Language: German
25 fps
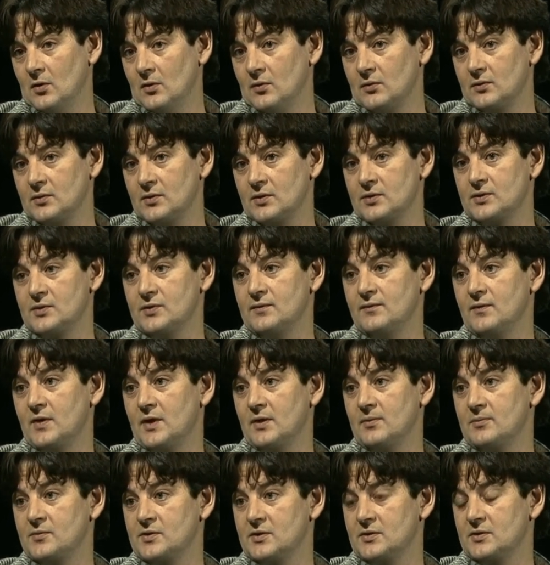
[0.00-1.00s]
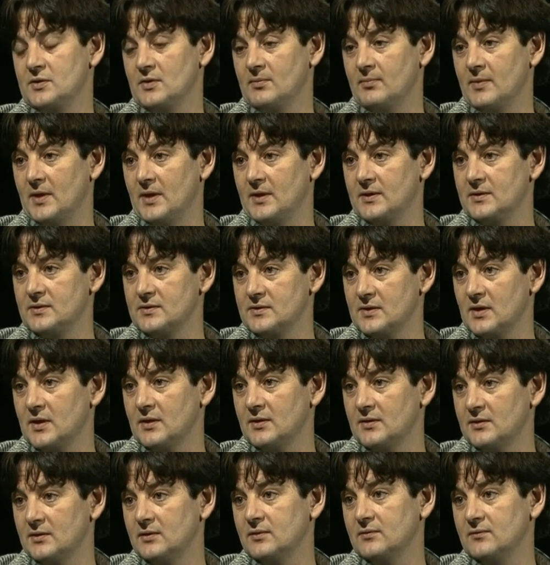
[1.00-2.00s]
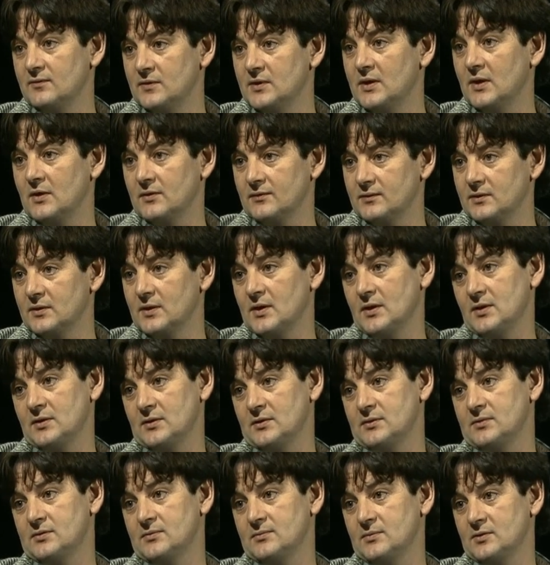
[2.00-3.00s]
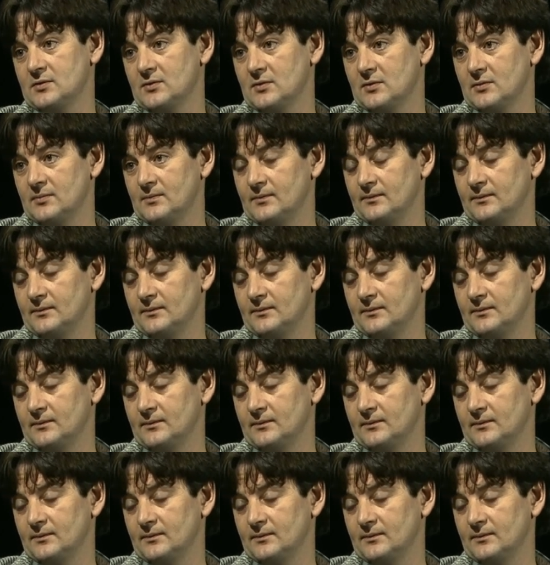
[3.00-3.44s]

Und jetzt sind wir emsig dabei, die Sache irgendwie auf die Reihe zu bekommen.